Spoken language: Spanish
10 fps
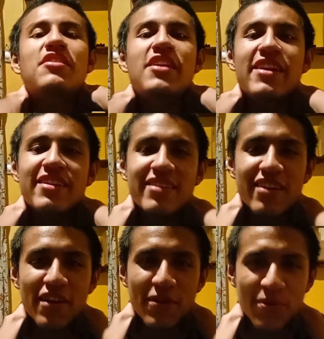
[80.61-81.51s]

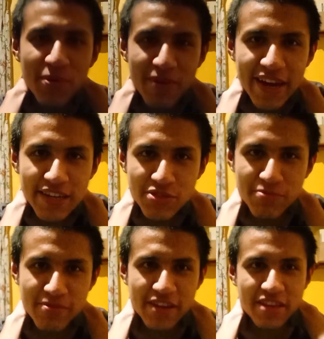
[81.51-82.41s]
¿Quién no ha
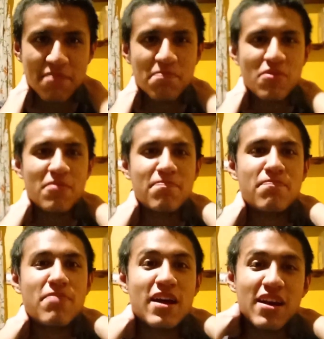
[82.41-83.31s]
hecho un equipo
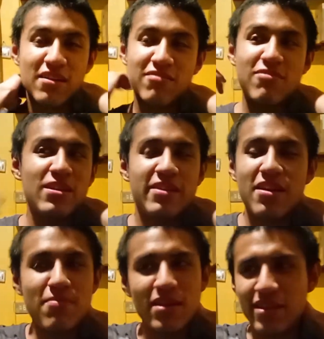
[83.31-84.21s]
para
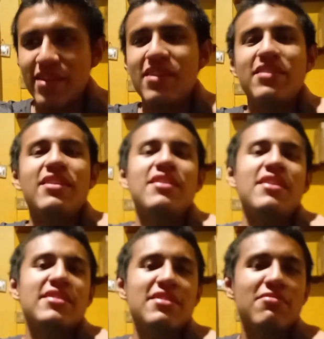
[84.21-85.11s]
cualquier materia y tienen
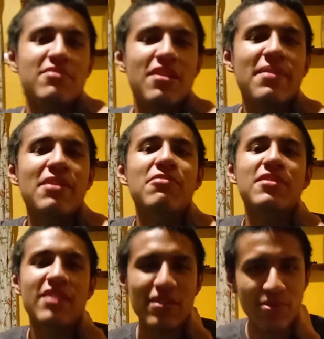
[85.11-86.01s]
que hacer un trabajo
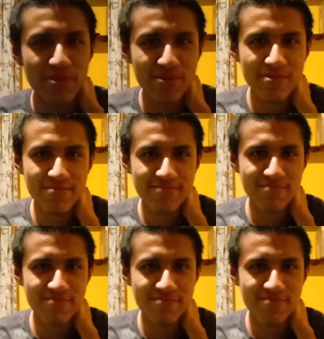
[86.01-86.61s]
entre todos?